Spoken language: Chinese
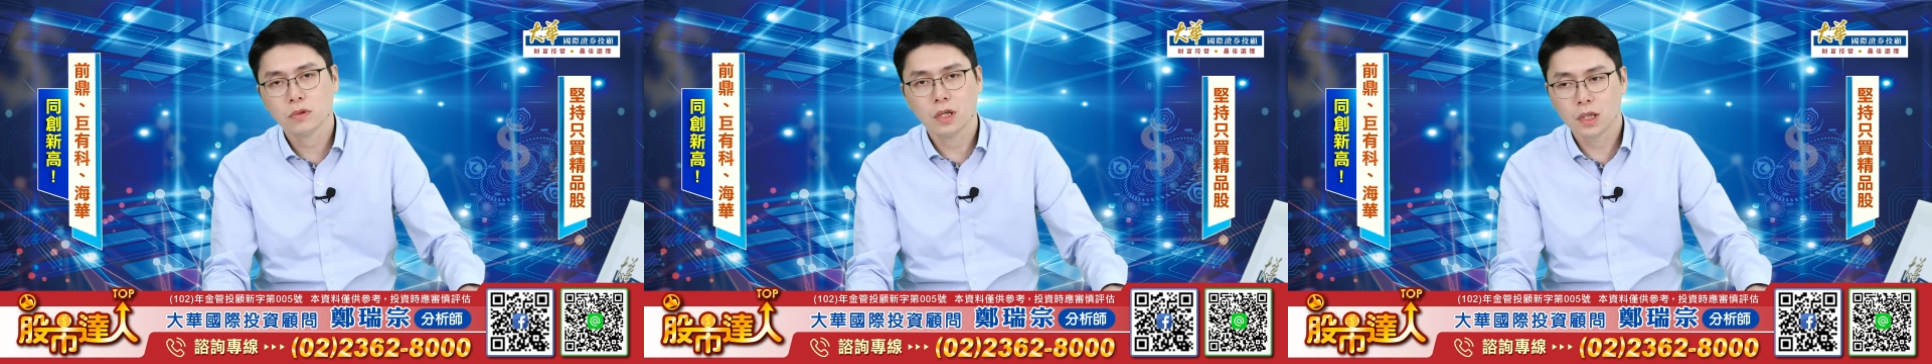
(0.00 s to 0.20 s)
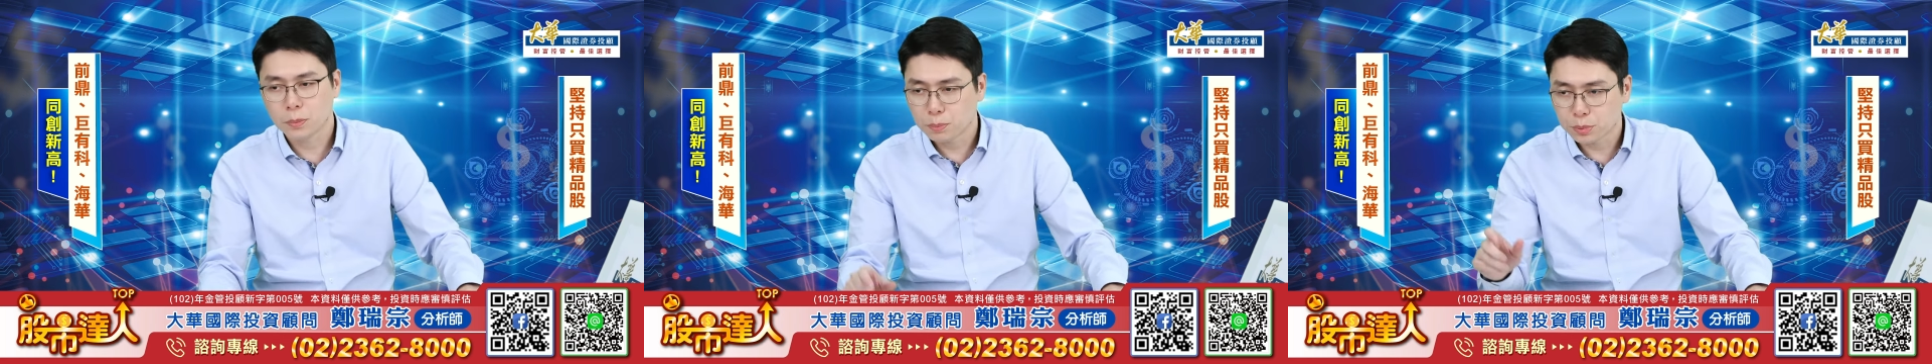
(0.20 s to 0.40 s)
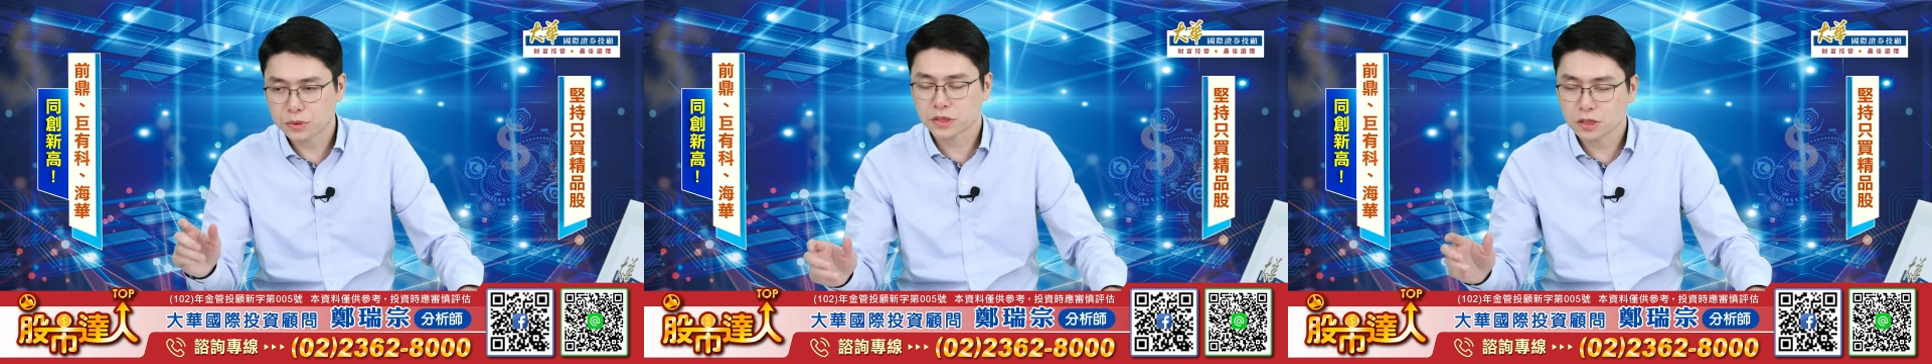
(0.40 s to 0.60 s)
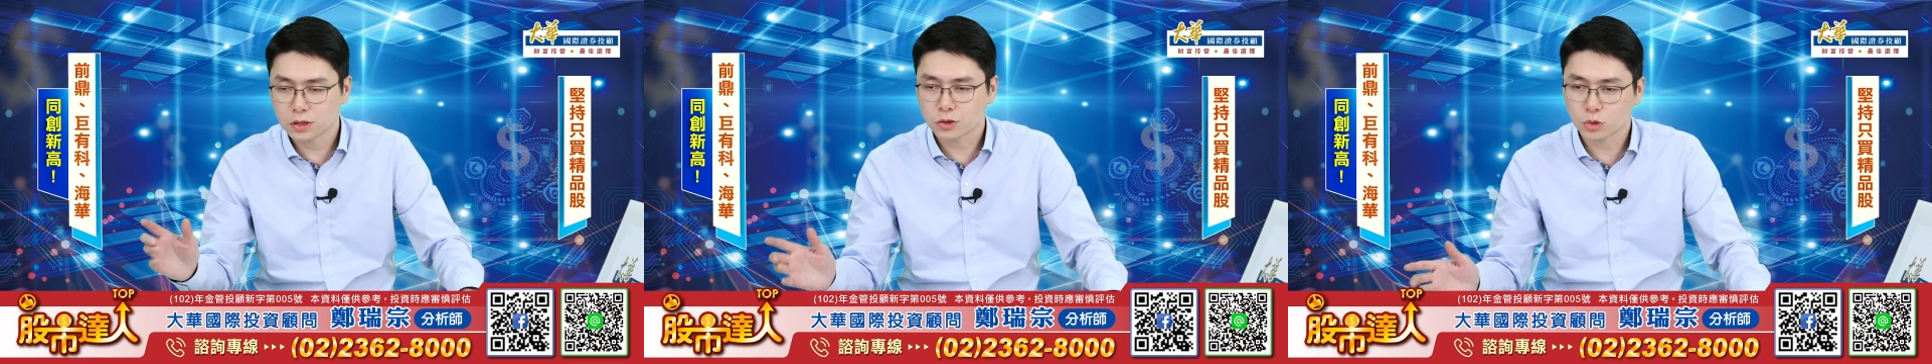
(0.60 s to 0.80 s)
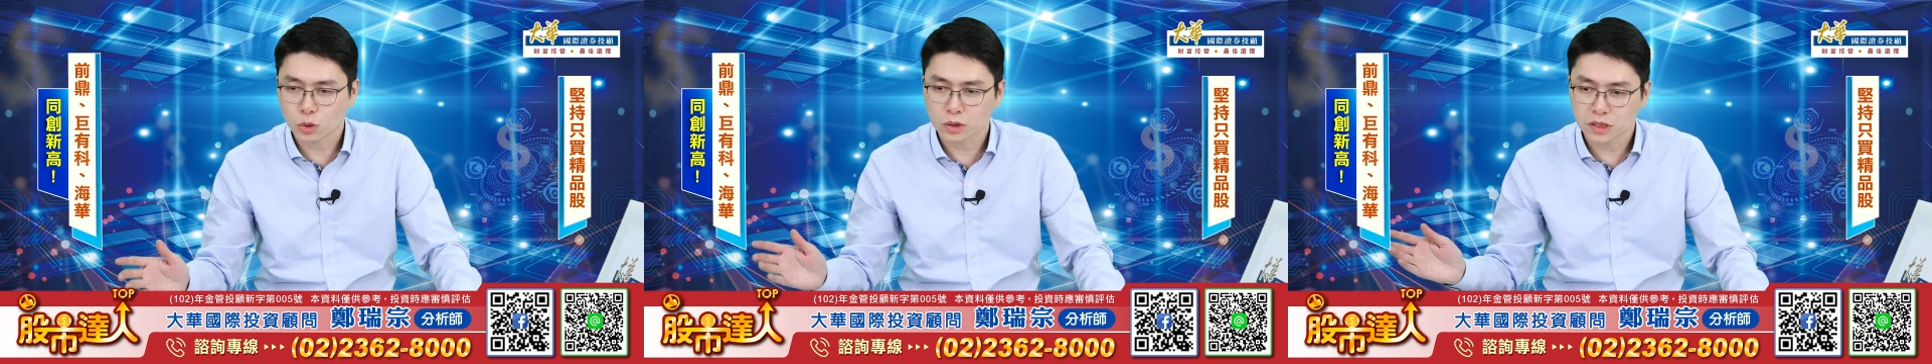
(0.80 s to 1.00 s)
而不
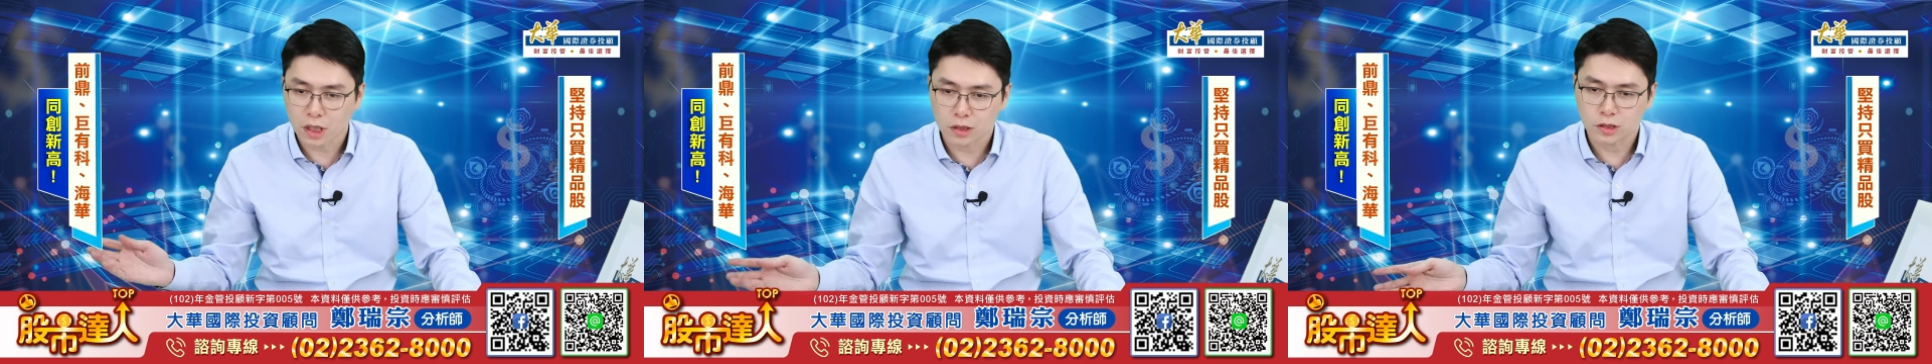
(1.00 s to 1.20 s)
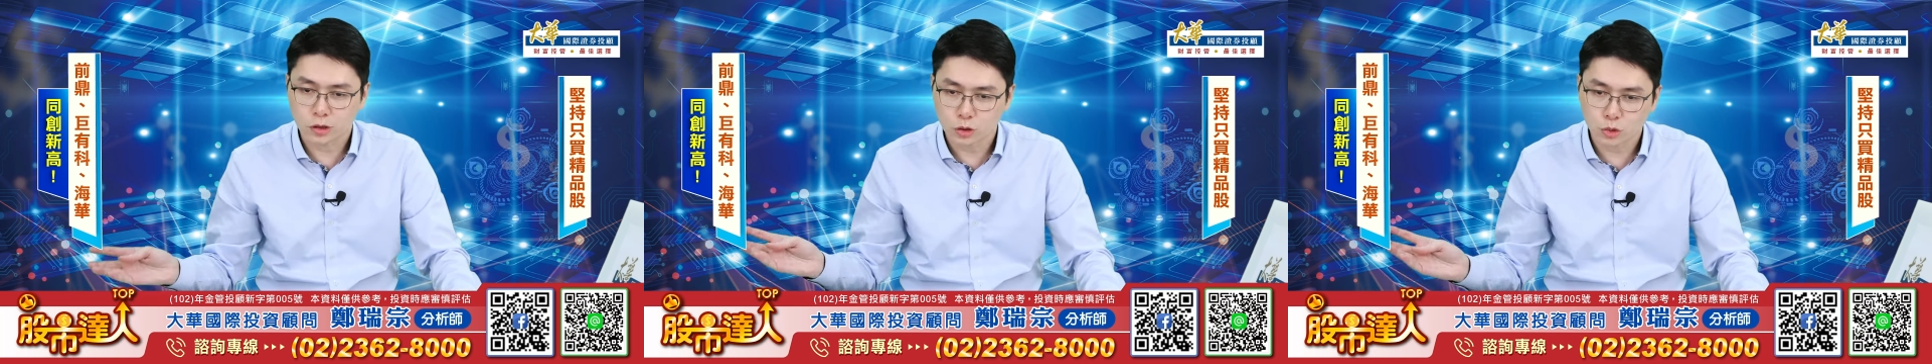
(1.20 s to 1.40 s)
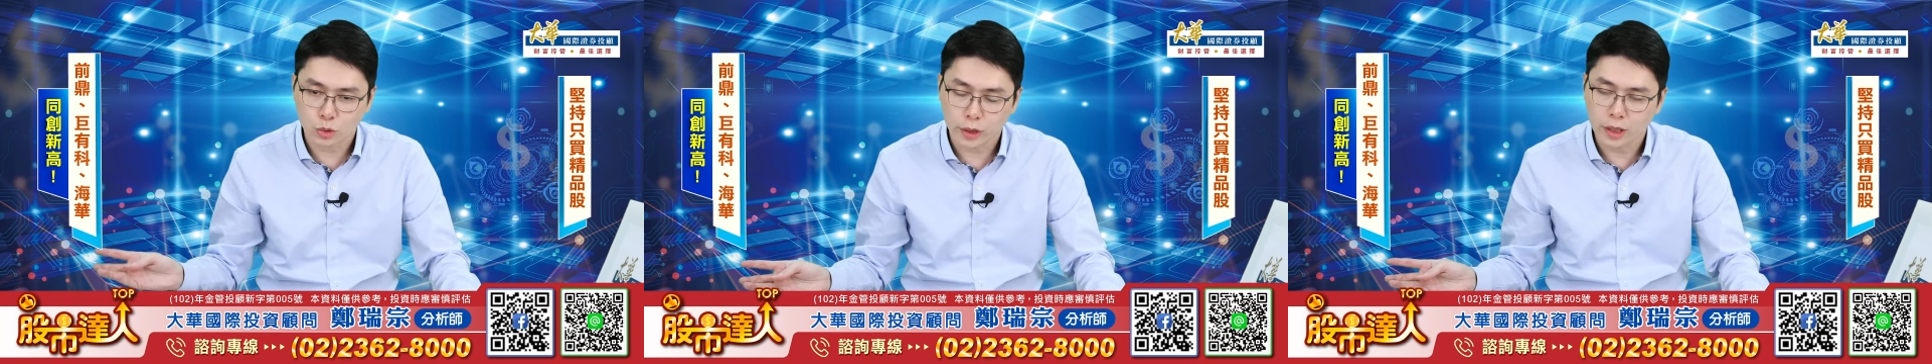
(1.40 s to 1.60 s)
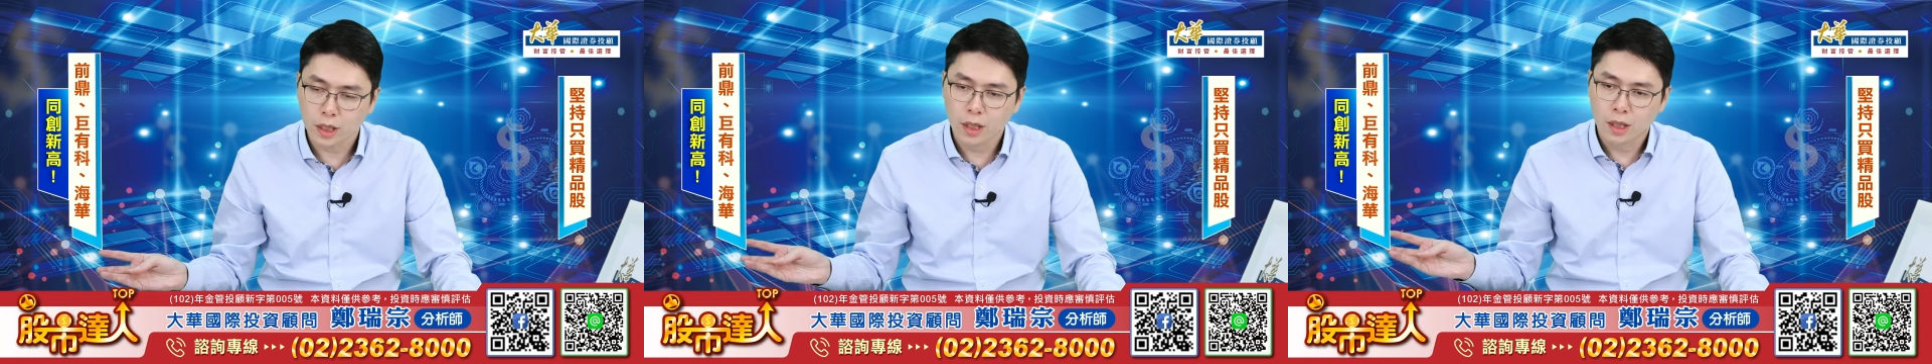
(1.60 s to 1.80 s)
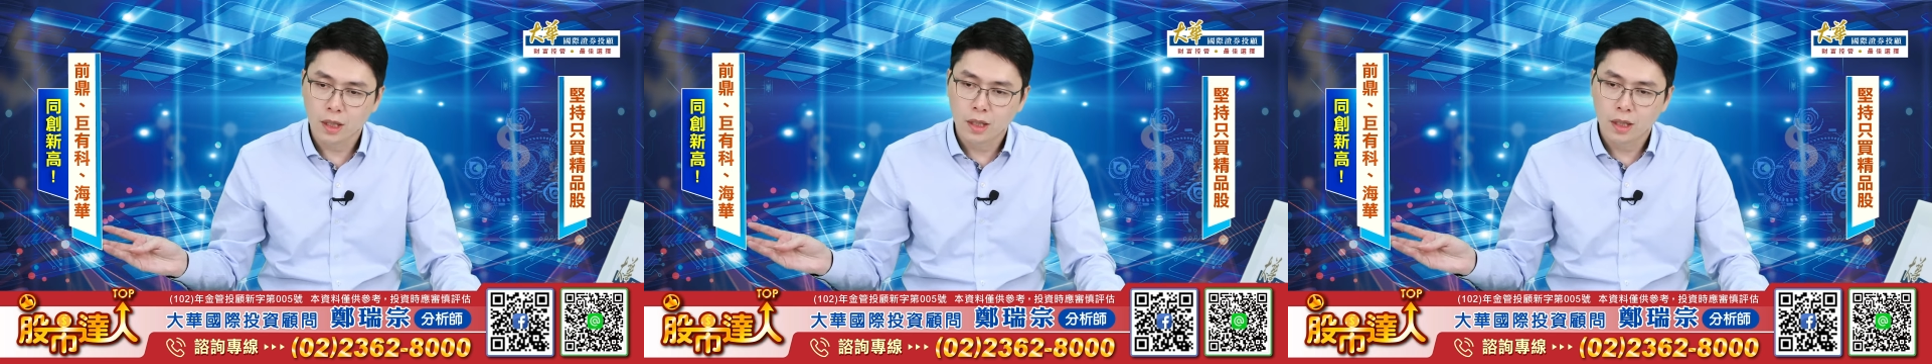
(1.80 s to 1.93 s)
是说叫你去追